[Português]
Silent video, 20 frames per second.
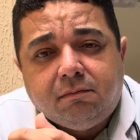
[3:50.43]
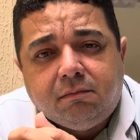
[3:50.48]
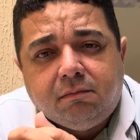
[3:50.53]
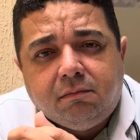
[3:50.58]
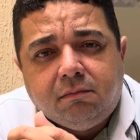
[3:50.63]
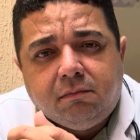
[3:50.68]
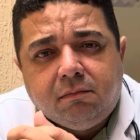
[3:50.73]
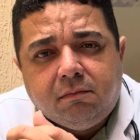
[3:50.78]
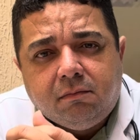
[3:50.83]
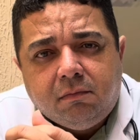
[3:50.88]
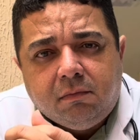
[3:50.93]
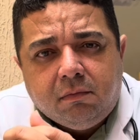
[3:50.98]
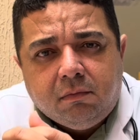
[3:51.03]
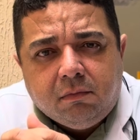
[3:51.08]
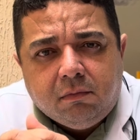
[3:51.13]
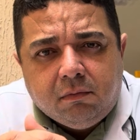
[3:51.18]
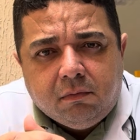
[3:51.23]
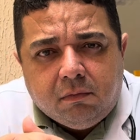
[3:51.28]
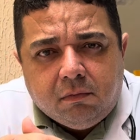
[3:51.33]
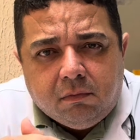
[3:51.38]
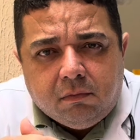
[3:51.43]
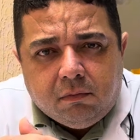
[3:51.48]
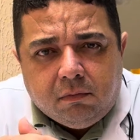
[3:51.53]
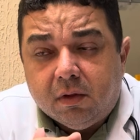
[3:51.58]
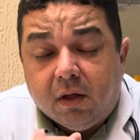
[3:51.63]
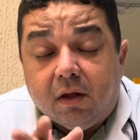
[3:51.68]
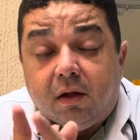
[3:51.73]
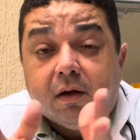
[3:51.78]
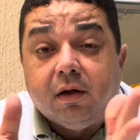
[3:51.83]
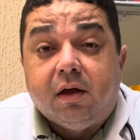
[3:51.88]
É claro que é um
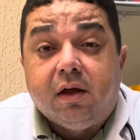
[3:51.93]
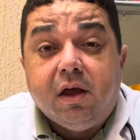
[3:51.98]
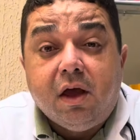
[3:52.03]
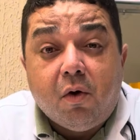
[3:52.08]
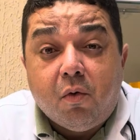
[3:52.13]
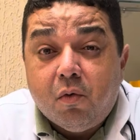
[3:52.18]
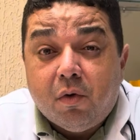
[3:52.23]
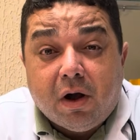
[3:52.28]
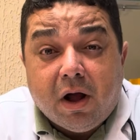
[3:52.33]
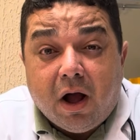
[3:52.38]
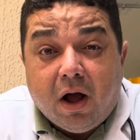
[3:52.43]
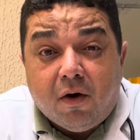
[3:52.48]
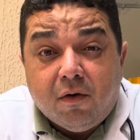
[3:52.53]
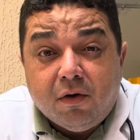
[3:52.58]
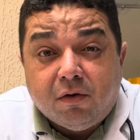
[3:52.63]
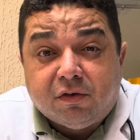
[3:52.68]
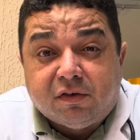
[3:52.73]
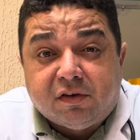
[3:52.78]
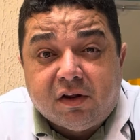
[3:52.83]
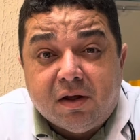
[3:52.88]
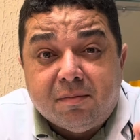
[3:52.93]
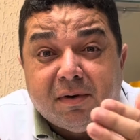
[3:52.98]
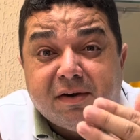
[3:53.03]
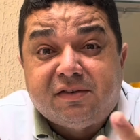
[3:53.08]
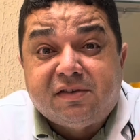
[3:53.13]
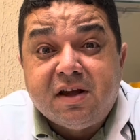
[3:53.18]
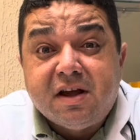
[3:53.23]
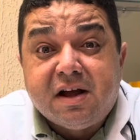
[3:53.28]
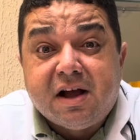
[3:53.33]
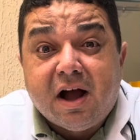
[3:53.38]
carro. Que é um carro eu sei, mas
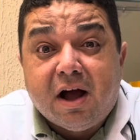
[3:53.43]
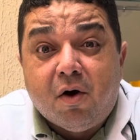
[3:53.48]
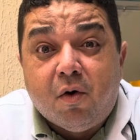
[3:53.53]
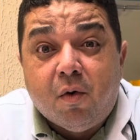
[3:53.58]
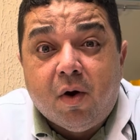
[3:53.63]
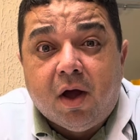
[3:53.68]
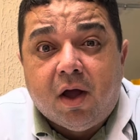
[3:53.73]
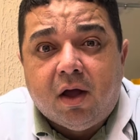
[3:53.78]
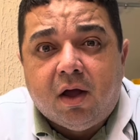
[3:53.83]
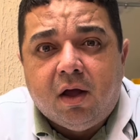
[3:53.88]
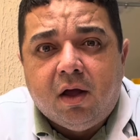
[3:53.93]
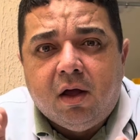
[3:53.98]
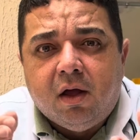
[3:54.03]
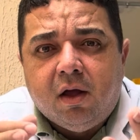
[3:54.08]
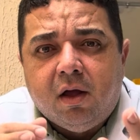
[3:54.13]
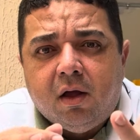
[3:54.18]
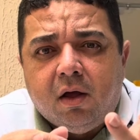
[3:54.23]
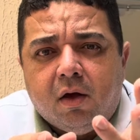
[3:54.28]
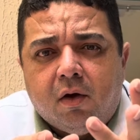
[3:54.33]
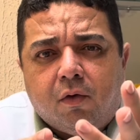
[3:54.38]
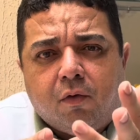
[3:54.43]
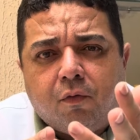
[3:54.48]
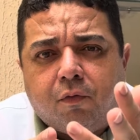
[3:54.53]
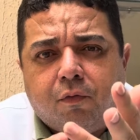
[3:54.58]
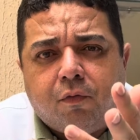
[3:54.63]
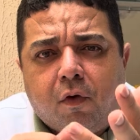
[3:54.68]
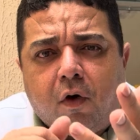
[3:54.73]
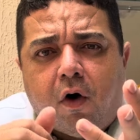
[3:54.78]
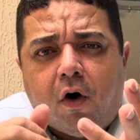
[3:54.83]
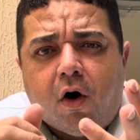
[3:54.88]
que carro é? O
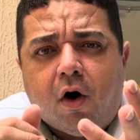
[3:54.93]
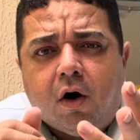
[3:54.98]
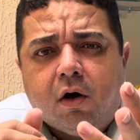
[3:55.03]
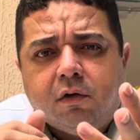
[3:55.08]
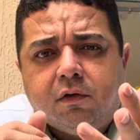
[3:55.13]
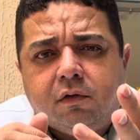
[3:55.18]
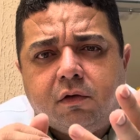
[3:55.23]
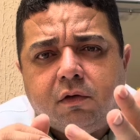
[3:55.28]
Ford,